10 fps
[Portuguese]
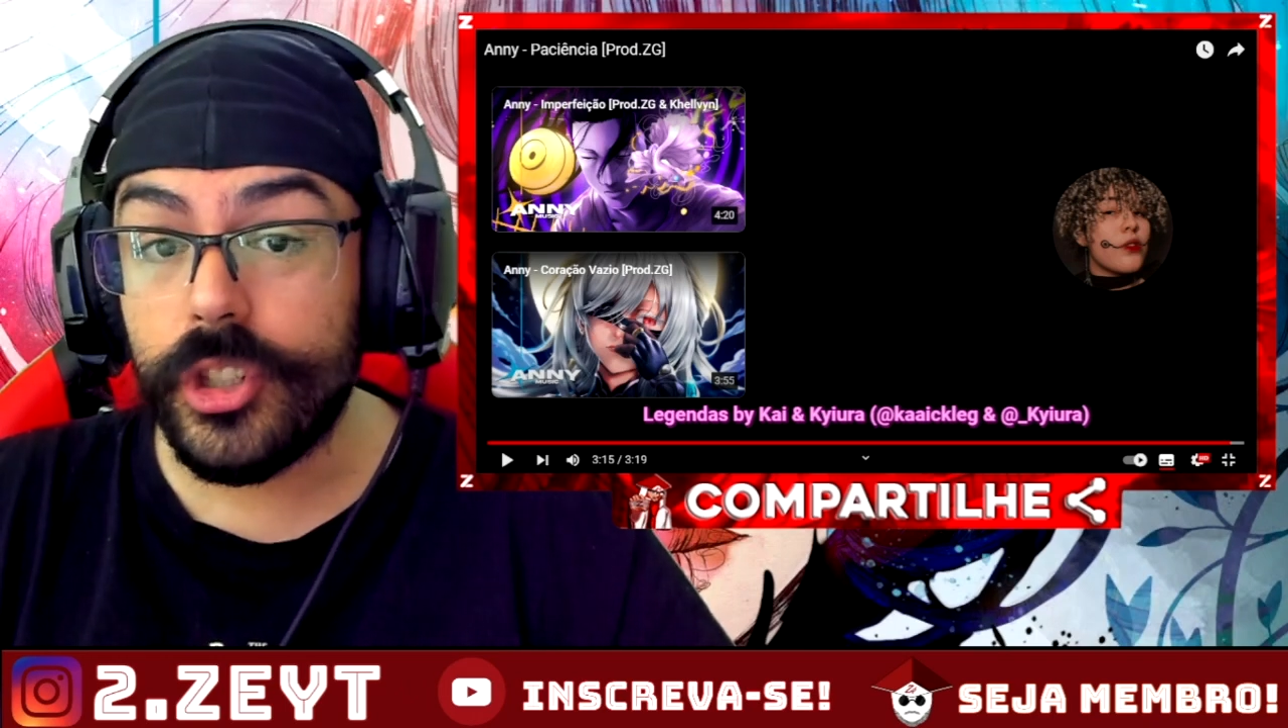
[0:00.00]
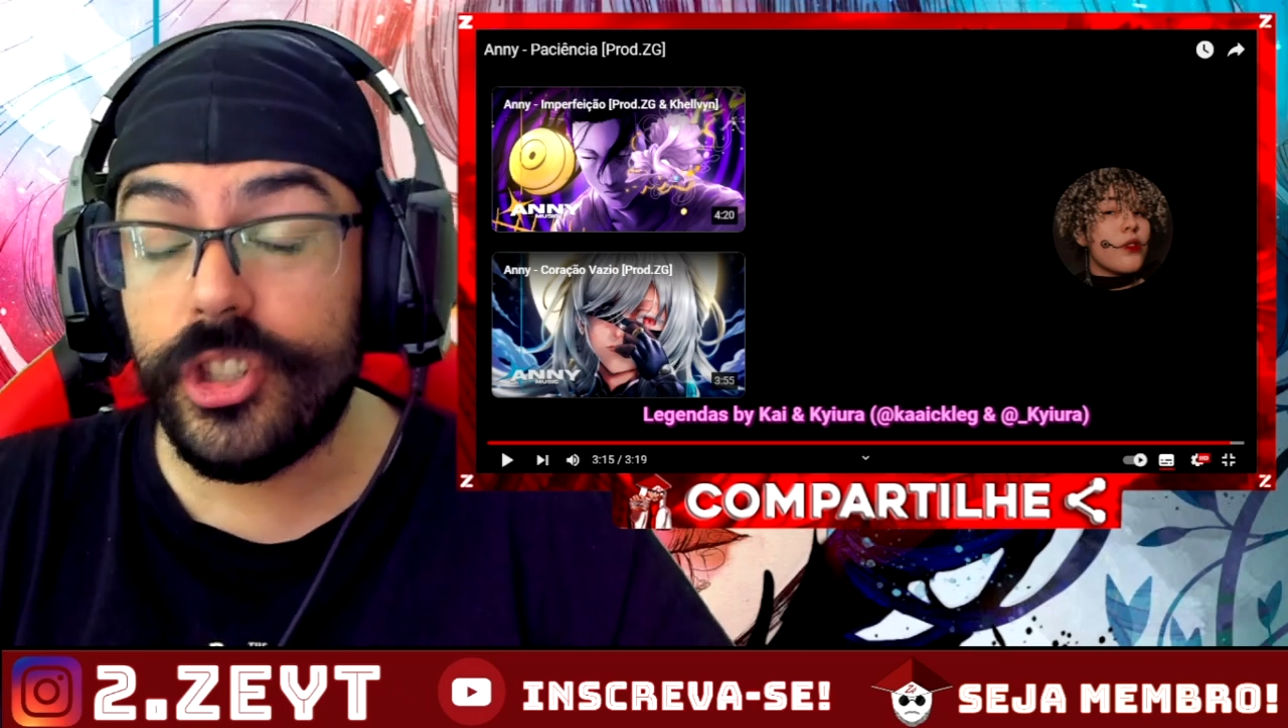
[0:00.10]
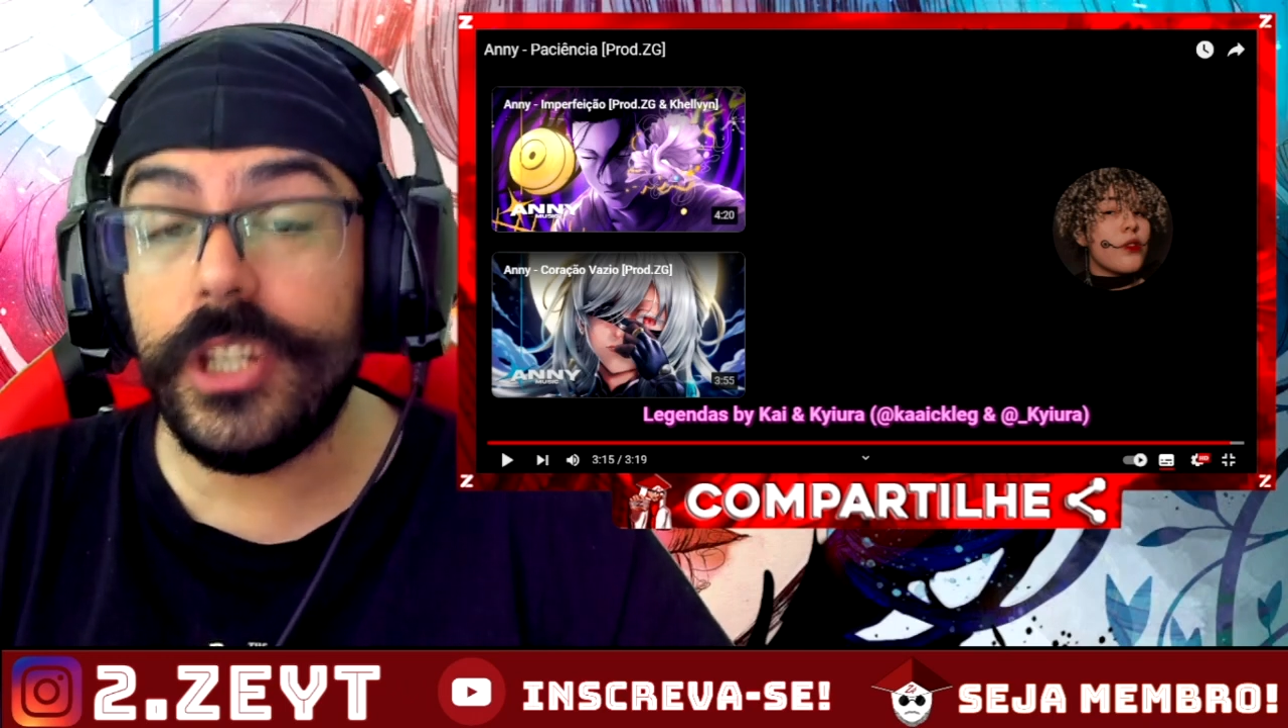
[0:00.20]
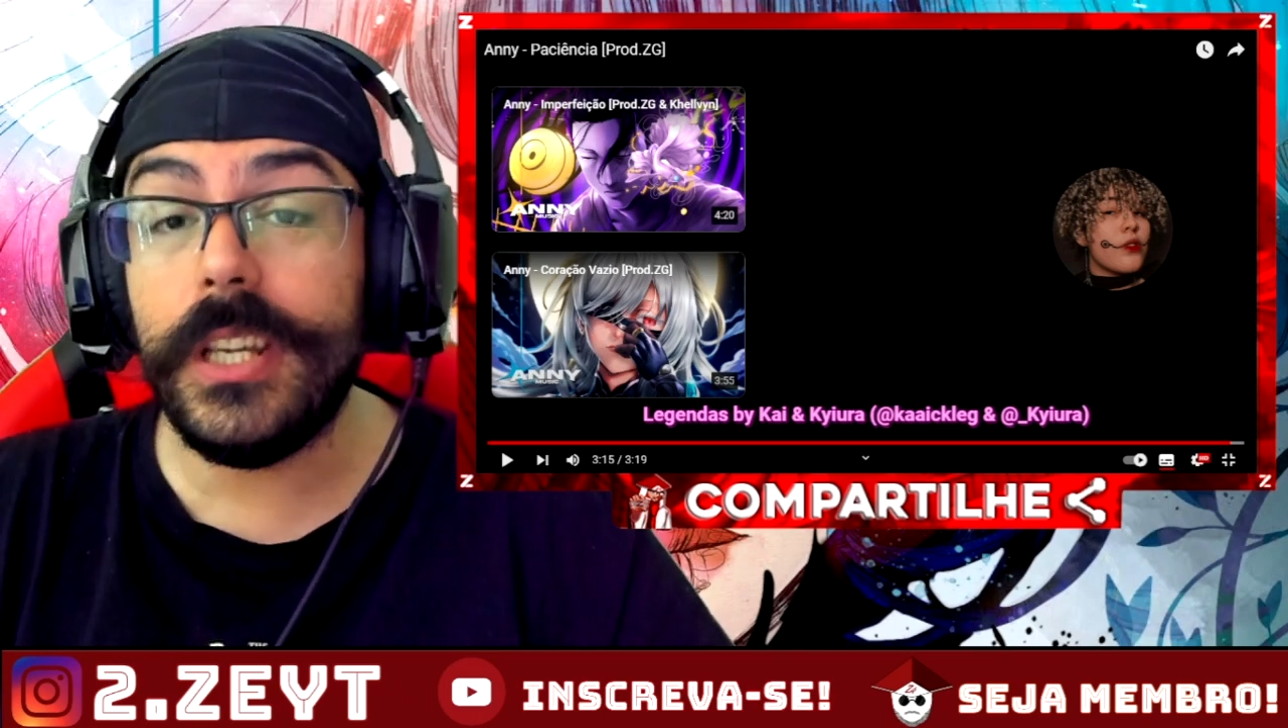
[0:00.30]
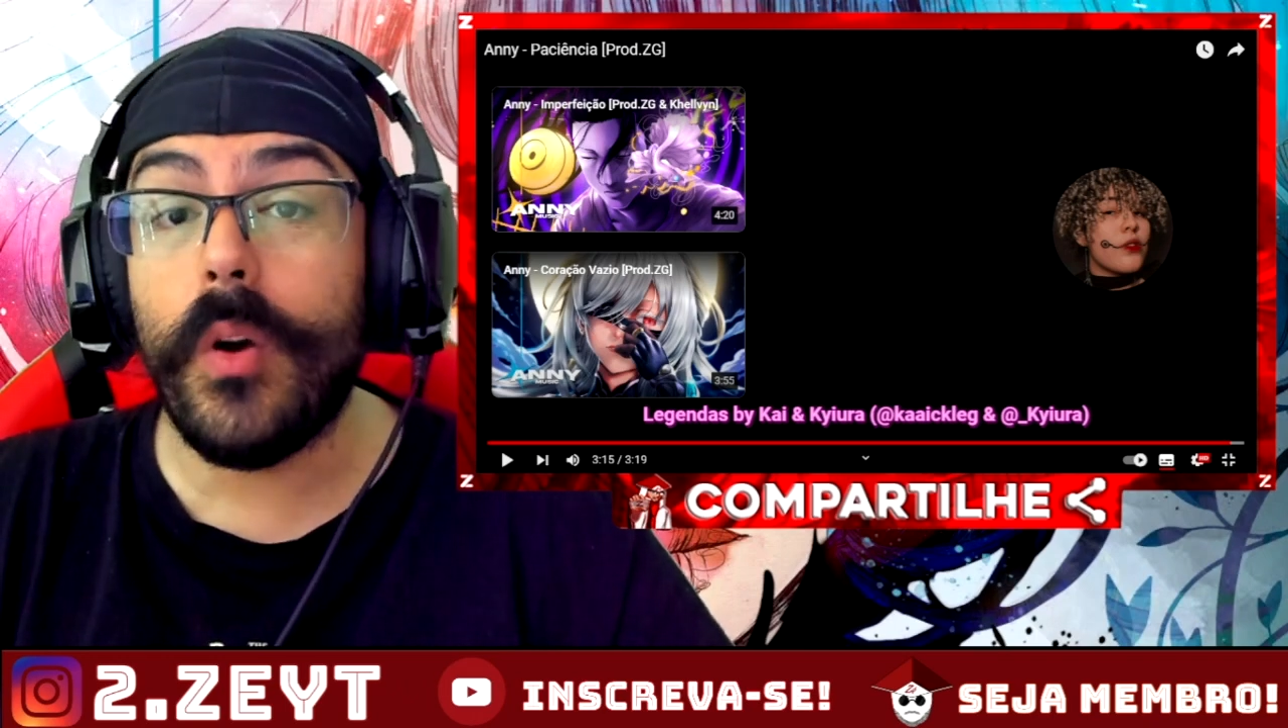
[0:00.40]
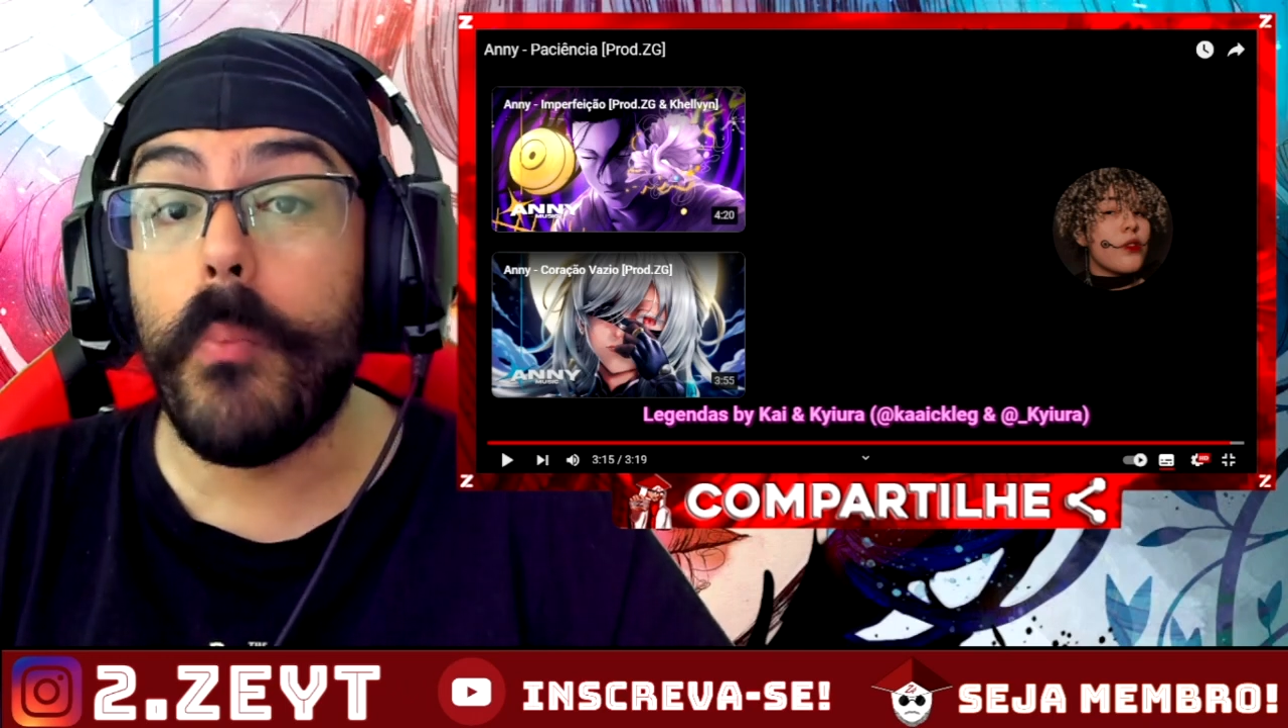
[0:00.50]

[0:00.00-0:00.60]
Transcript: de